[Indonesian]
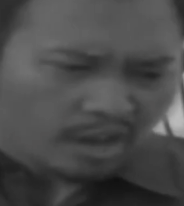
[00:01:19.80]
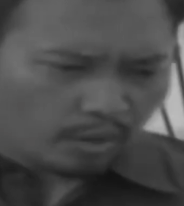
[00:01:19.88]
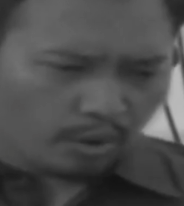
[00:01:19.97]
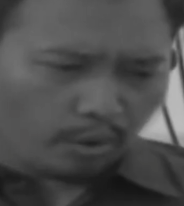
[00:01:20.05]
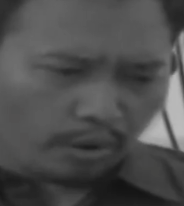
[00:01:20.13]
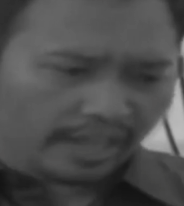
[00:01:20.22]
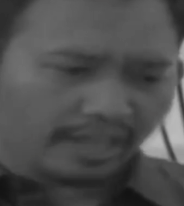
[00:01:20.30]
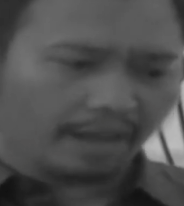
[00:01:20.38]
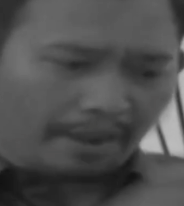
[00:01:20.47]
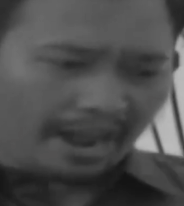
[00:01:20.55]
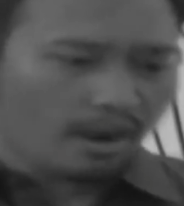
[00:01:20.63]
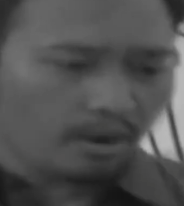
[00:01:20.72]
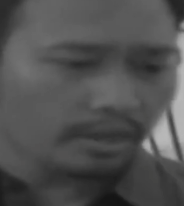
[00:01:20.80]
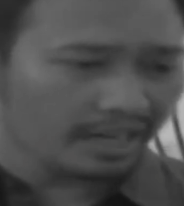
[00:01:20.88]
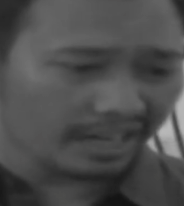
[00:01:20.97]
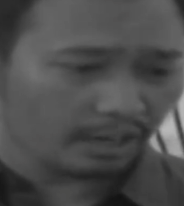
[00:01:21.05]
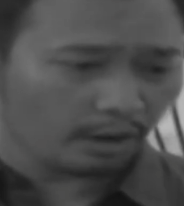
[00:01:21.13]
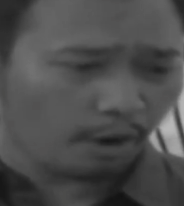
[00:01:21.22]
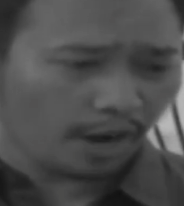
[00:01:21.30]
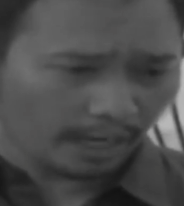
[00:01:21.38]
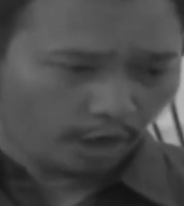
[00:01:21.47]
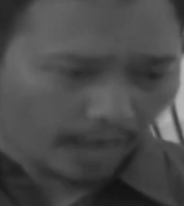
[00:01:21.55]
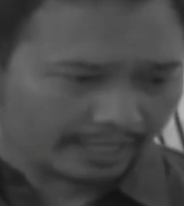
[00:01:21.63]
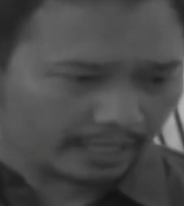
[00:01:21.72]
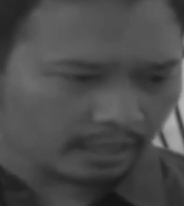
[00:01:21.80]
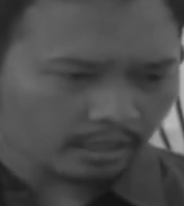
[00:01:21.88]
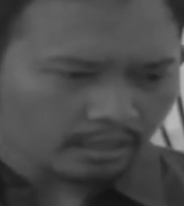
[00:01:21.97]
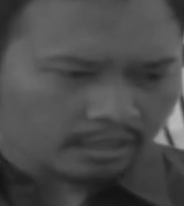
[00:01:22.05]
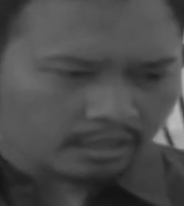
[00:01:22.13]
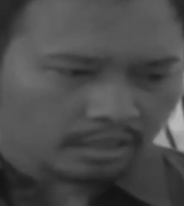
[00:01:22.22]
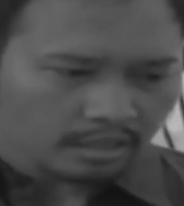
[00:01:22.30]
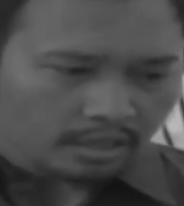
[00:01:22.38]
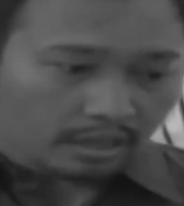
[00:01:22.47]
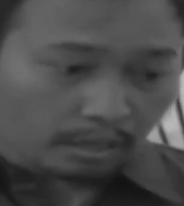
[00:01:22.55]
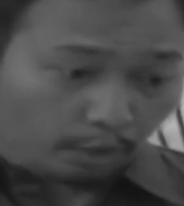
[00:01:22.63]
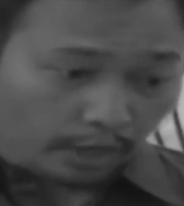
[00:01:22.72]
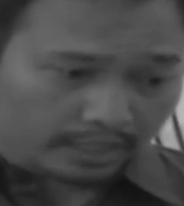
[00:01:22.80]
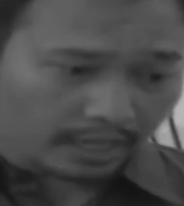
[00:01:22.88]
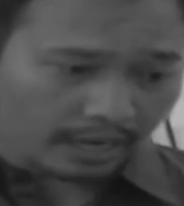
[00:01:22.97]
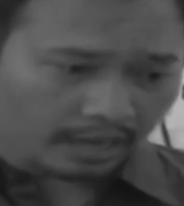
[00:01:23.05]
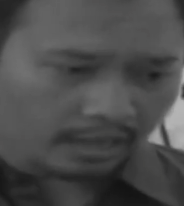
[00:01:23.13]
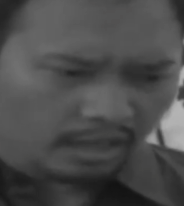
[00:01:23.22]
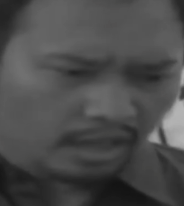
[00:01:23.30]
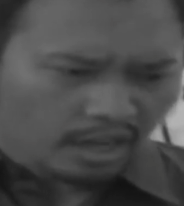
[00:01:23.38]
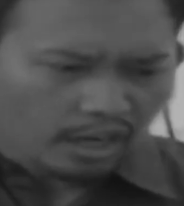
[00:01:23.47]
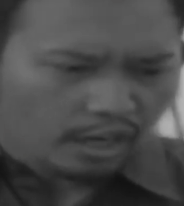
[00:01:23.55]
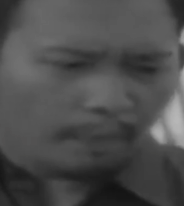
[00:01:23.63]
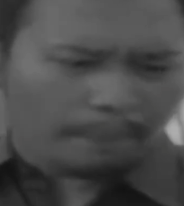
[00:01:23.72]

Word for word: Gue nggak mau dengerin omongan lu lagi. Dan mulai sekarang, lu